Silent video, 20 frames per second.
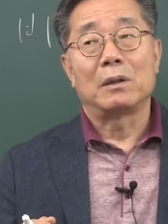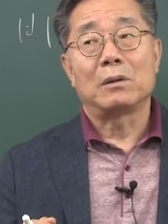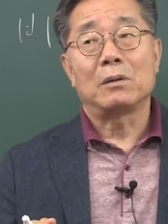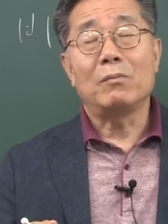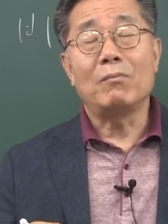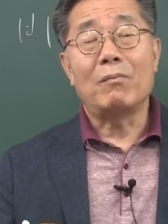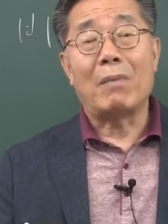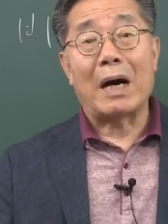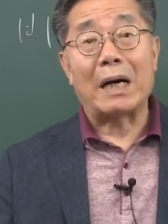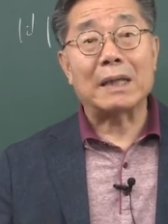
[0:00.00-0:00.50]

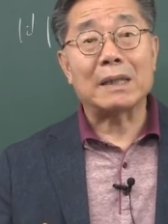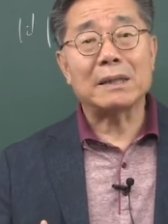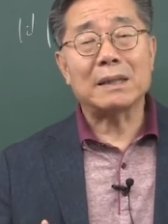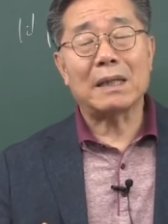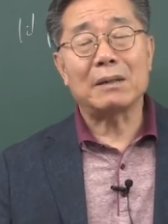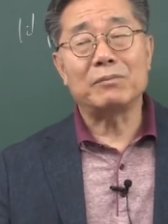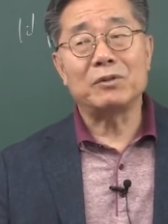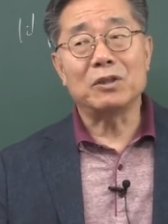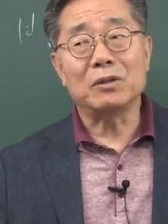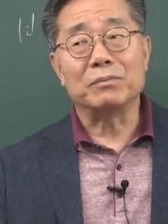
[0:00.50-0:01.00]
그럼
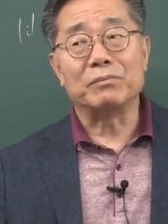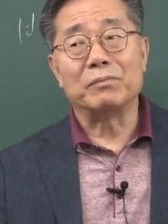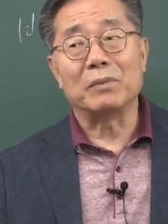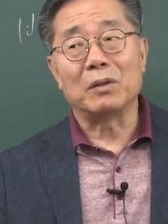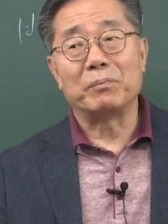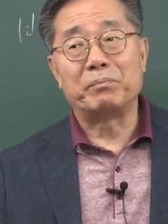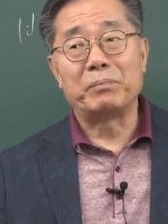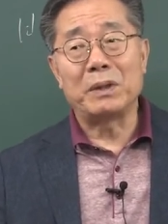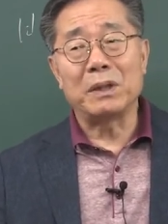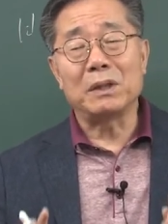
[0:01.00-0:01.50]
말하자면
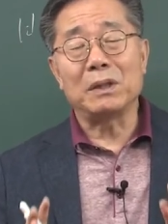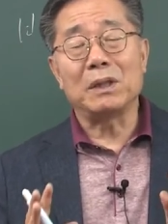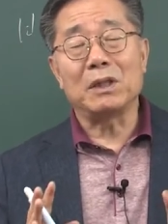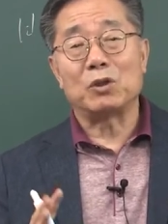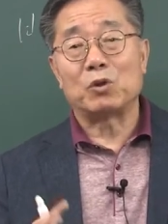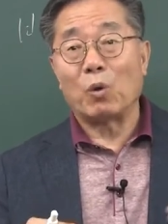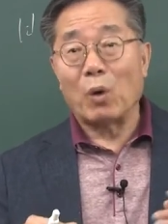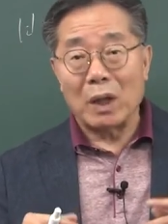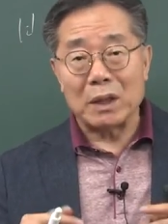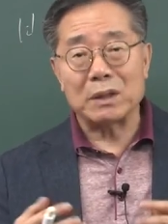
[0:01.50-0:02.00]
뭐 비극이
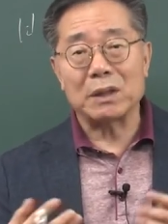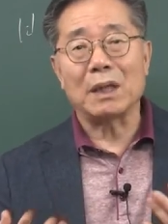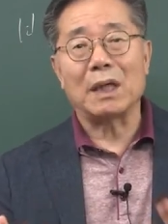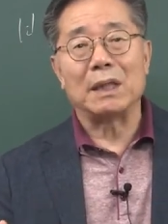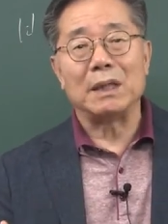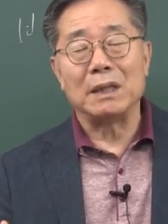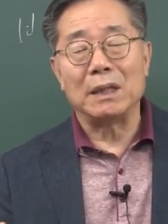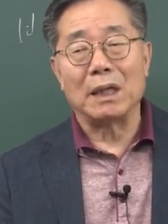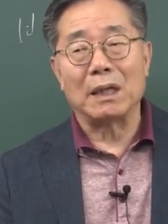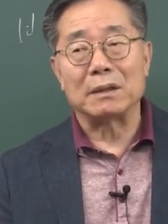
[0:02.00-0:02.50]
좋아서가
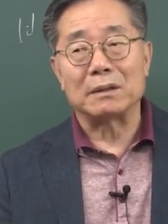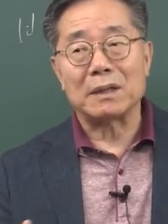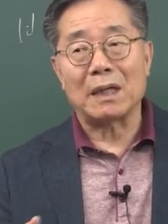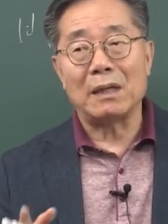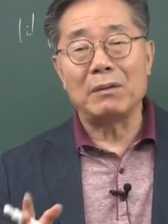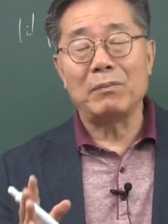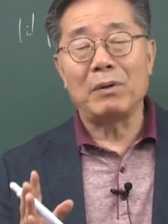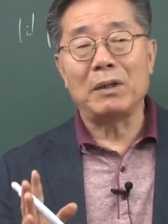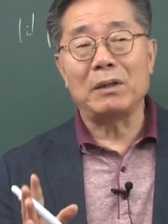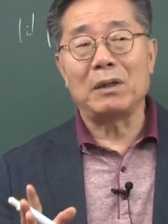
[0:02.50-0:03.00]
아니라
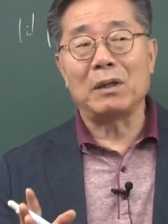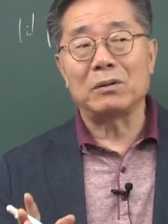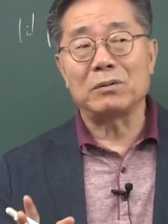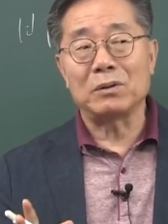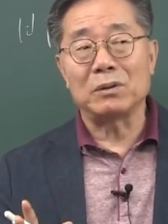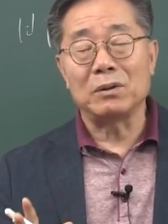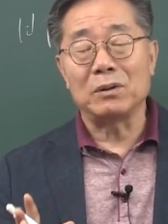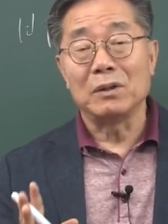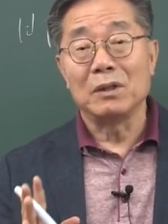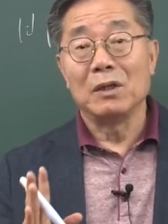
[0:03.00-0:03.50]
삶에
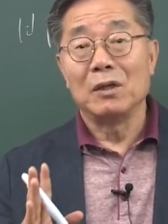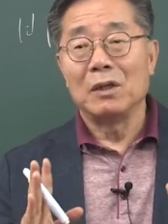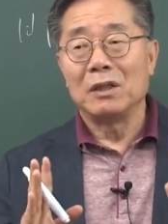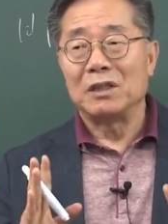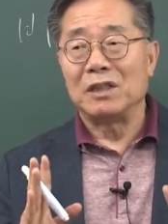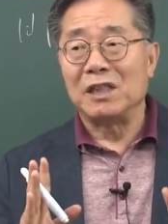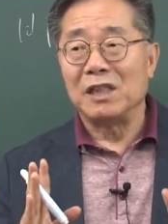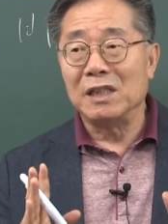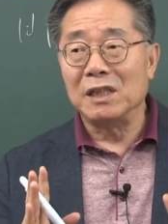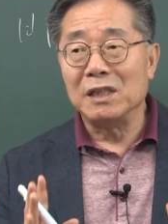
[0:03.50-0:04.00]
대해서
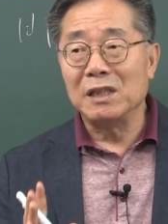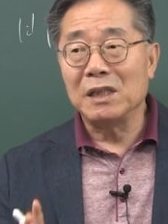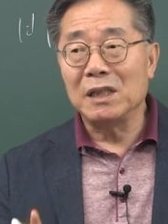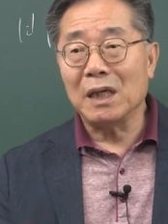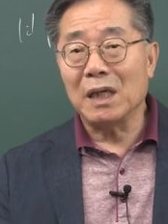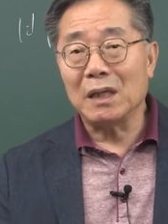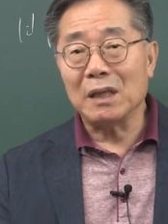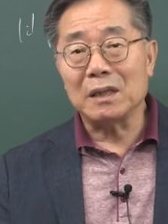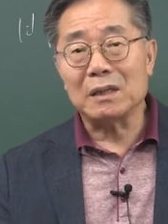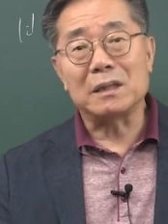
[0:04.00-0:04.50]

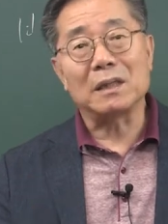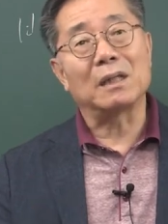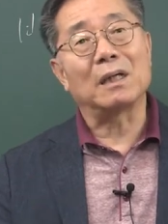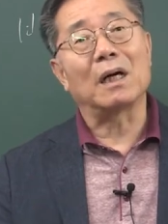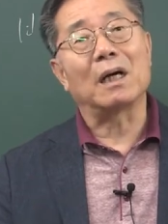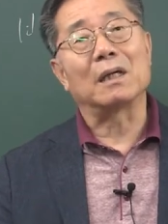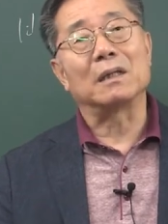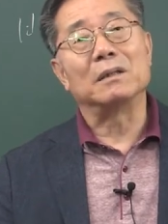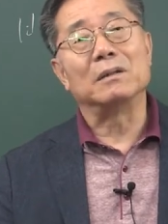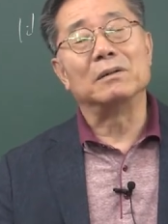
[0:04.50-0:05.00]
진지하게
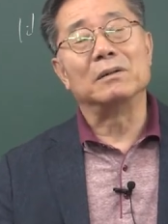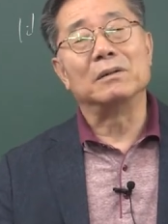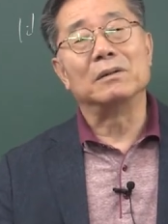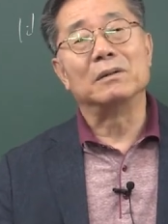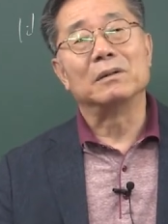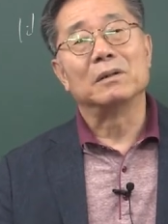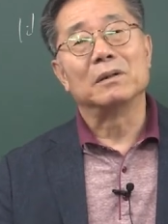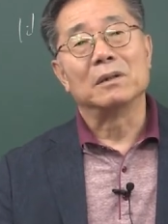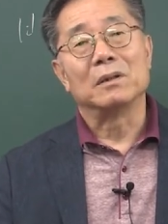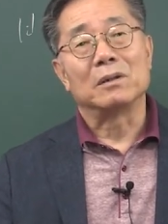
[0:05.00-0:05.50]
생각하는
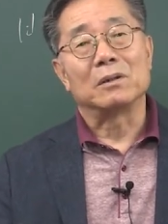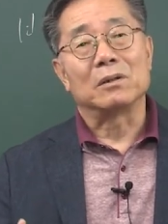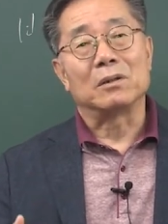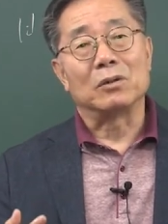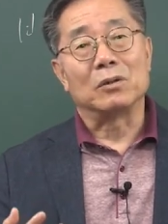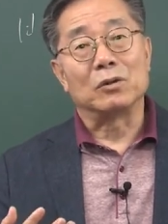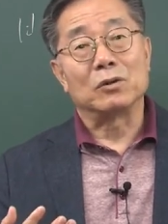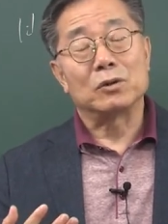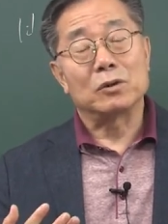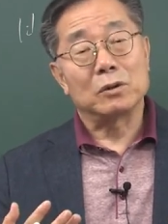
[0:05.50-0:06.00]

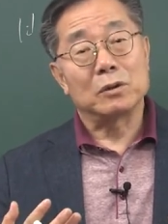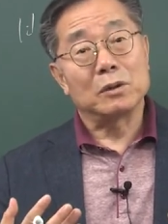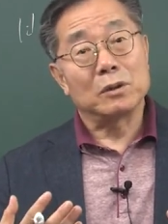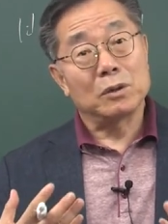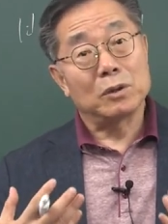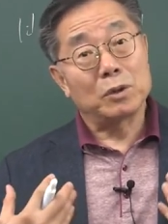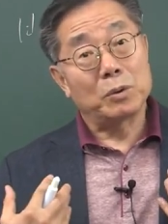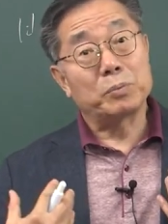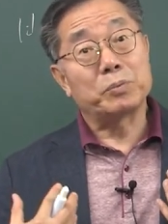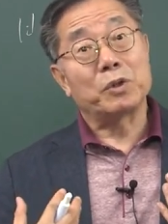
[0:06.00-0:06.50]
그
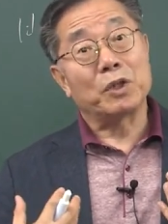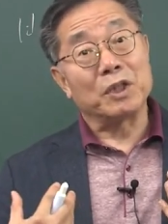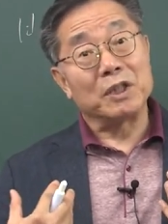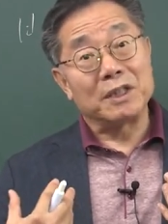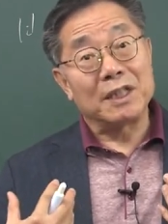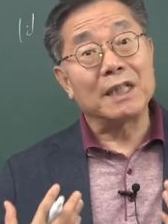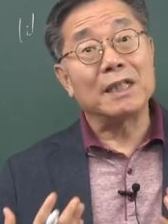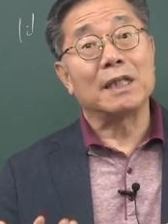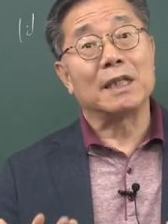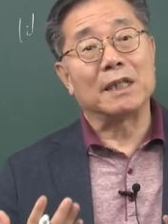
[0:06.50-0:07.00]
습성이
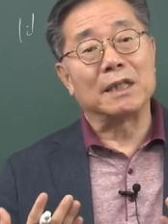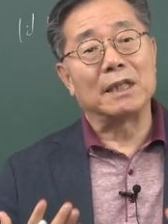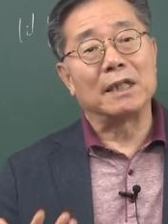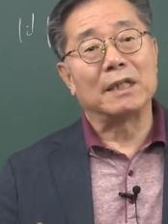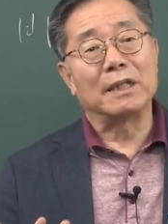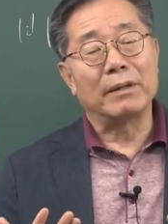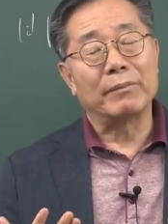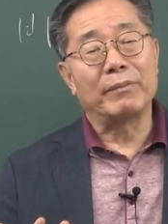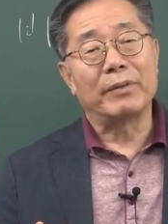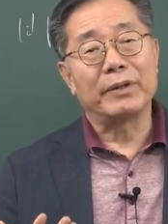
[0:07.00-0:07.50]
생기게
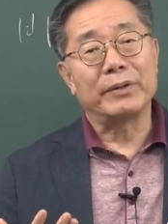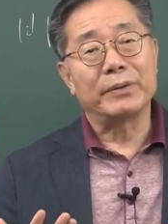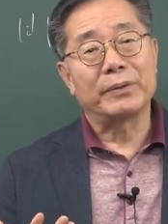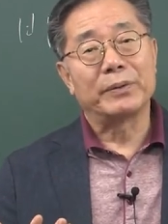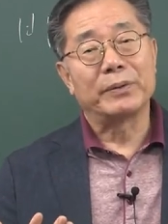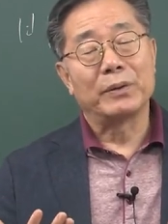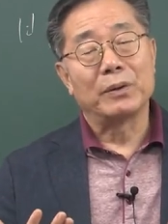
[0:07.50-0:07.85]
된단 말이에요.